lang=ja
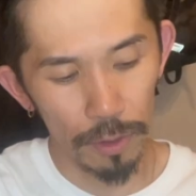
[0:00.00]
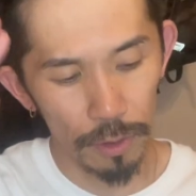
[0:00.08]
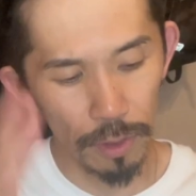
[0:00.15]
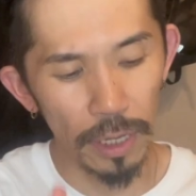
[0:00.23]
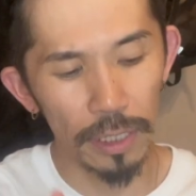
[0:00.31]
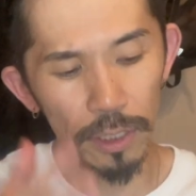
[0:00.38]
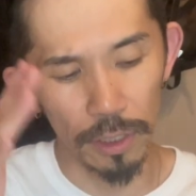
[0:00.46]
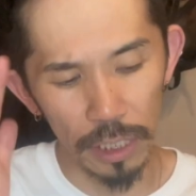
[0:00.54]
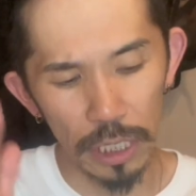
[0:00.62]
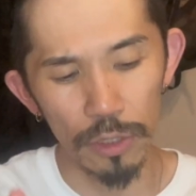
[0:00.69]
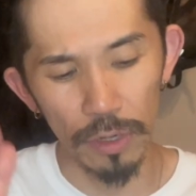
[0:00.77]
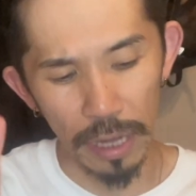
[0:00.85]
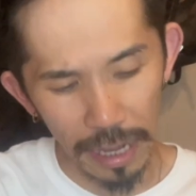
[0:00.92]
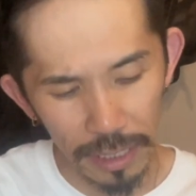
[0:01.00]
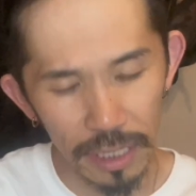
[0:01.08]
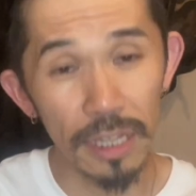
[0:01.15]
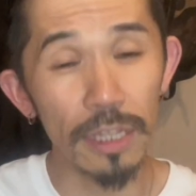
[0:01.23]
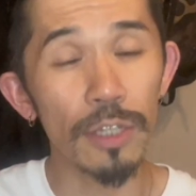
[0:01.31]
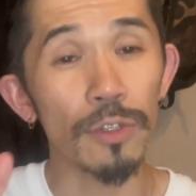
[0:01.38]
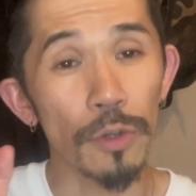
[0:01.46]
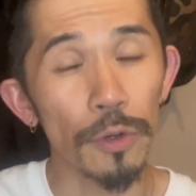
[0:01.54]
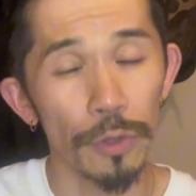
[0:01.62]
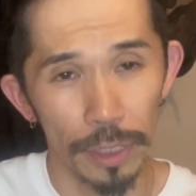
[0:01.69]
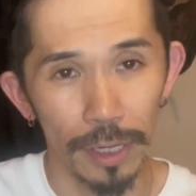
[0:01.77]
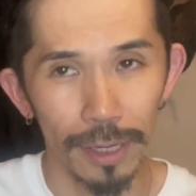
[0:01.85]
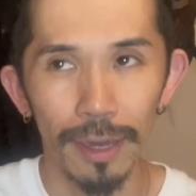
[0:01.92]
9月28日の夜
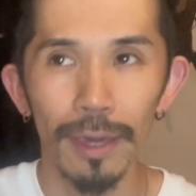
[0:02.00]
に、